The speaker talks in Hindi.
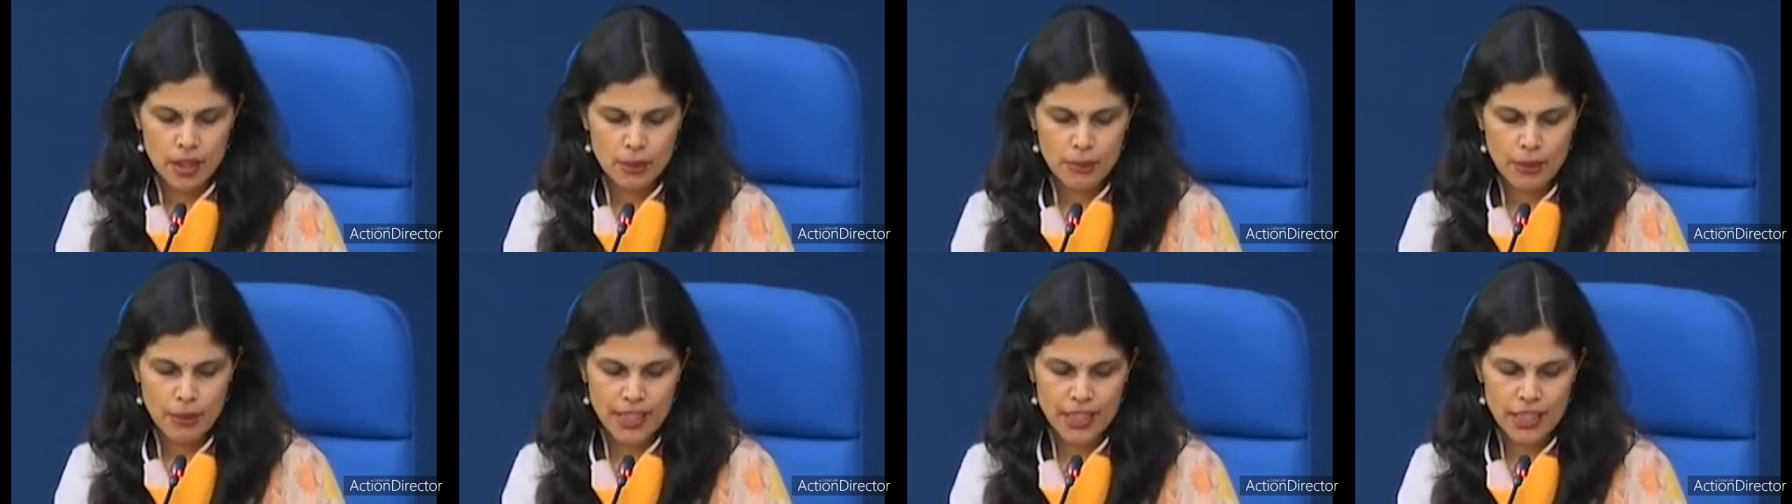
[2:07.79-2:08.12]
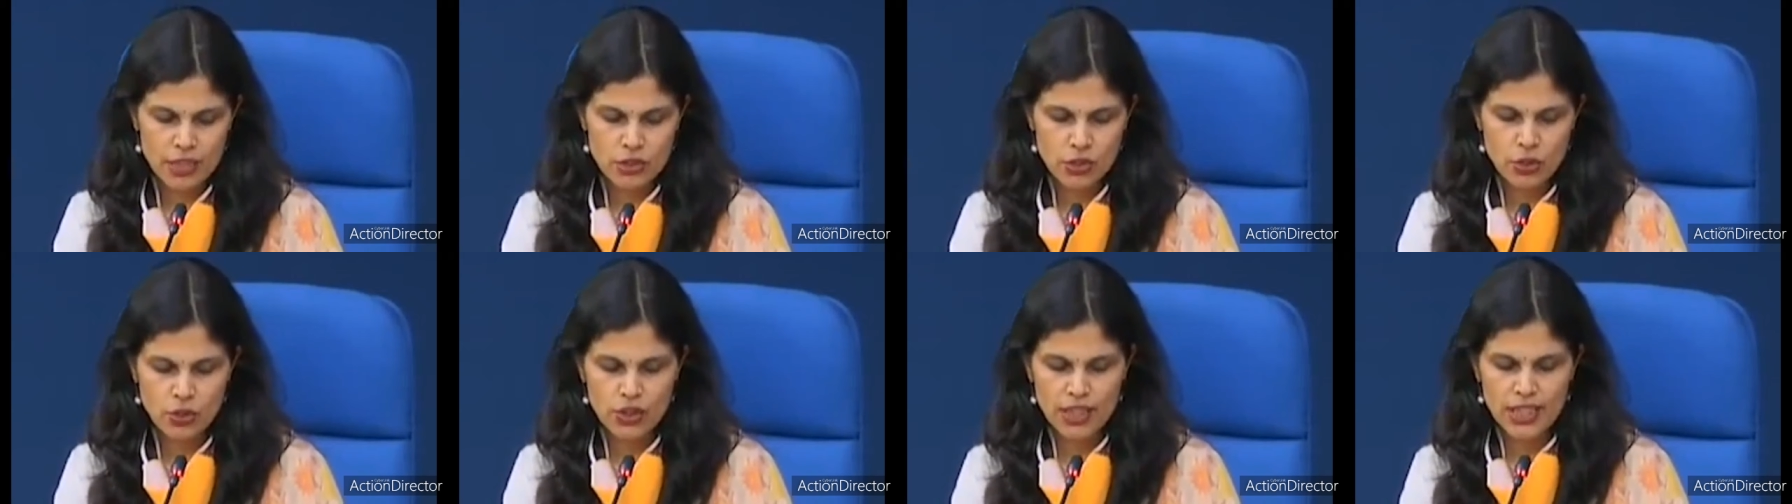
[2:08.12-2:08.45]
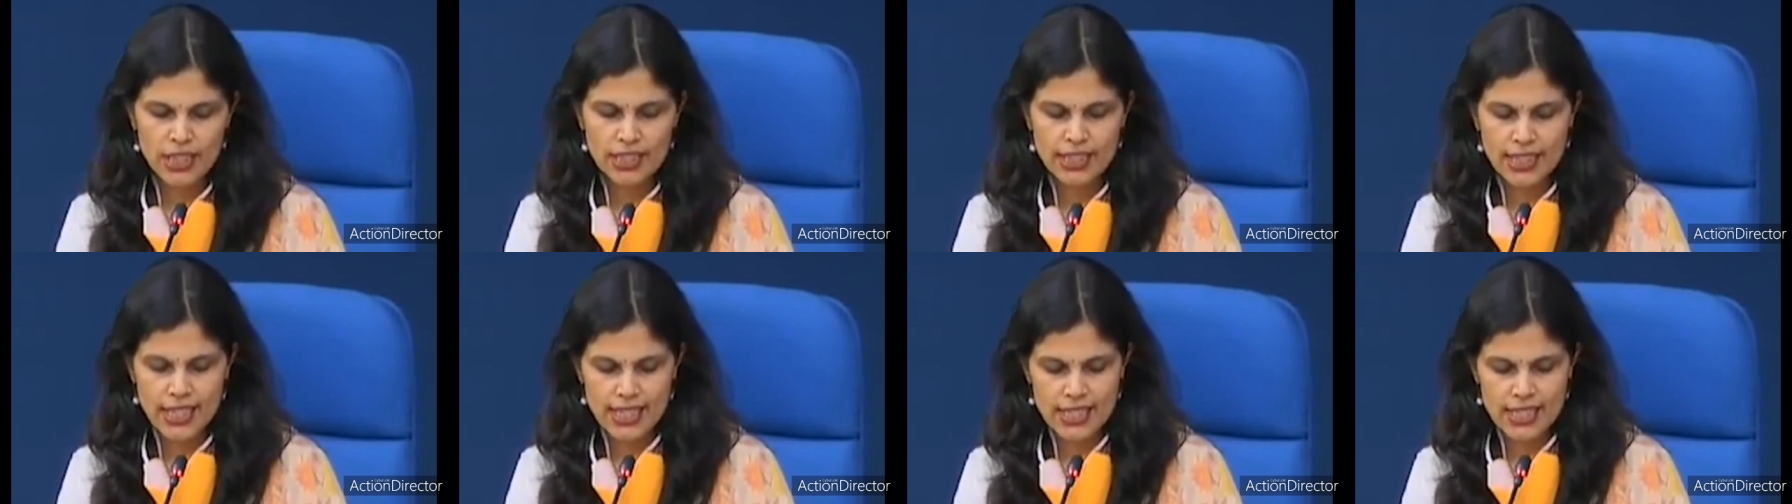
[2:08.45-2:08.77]
मरीजों
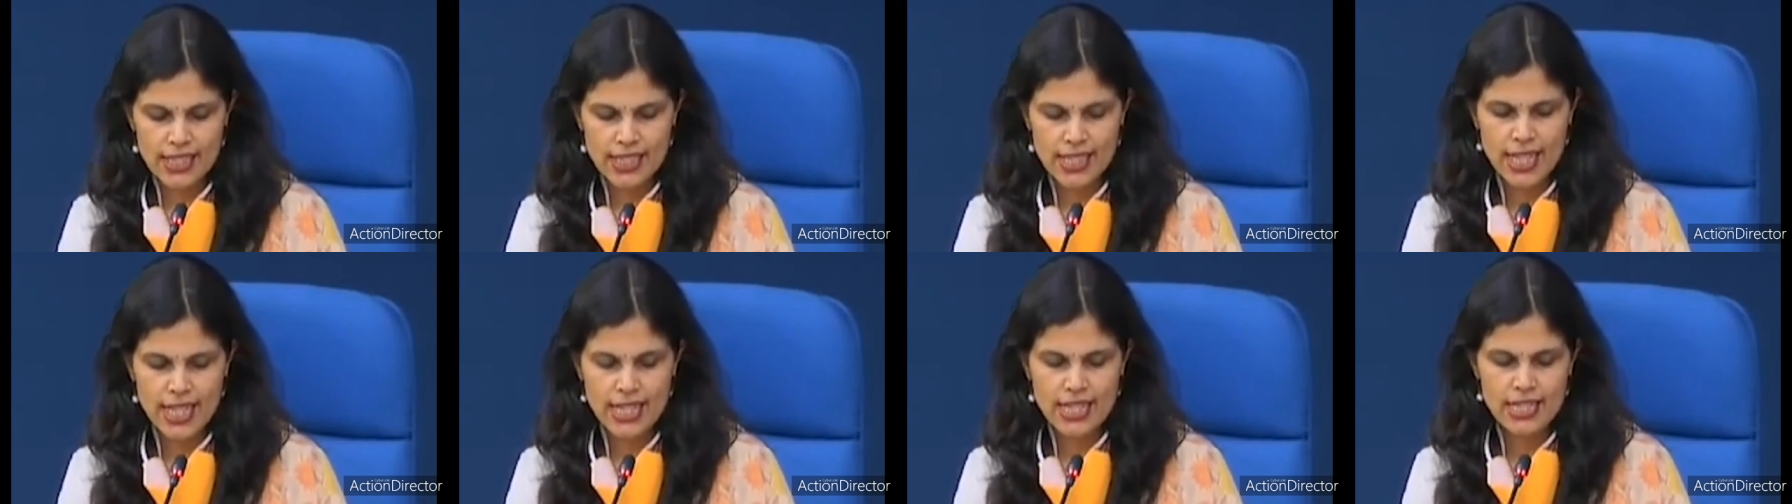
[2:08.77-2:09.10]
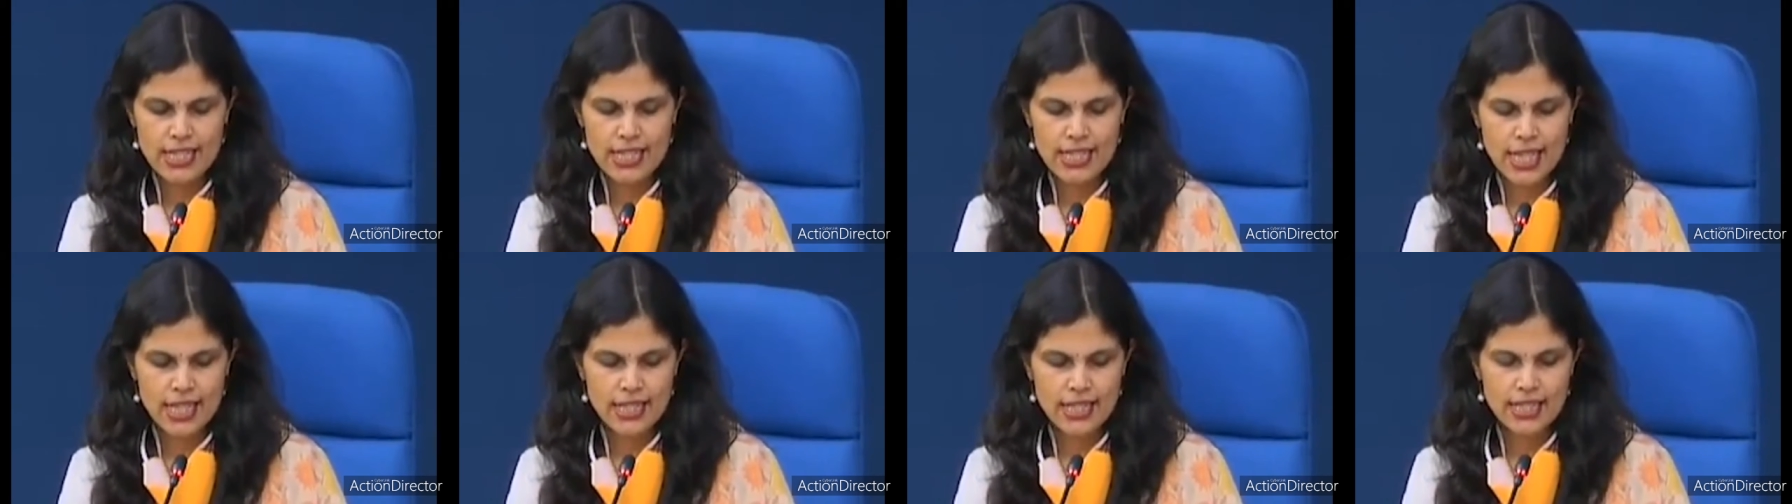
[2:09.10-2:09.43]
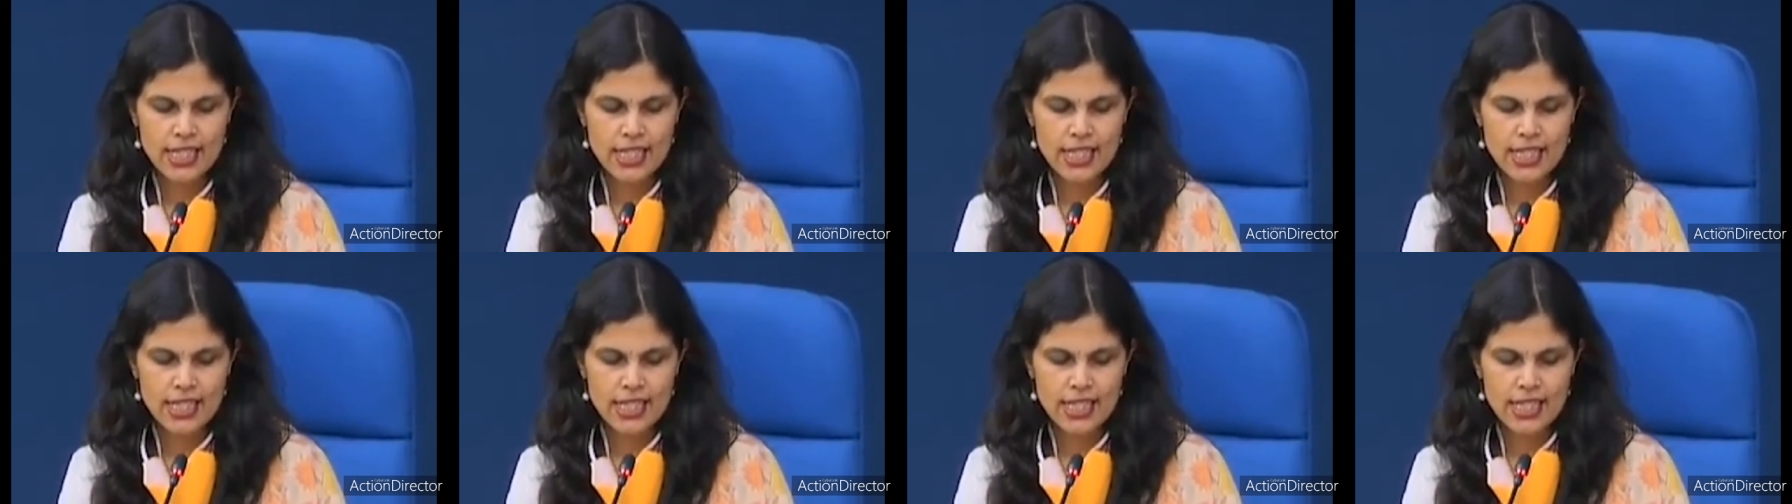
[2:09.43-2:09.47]
की टेस्टिंग से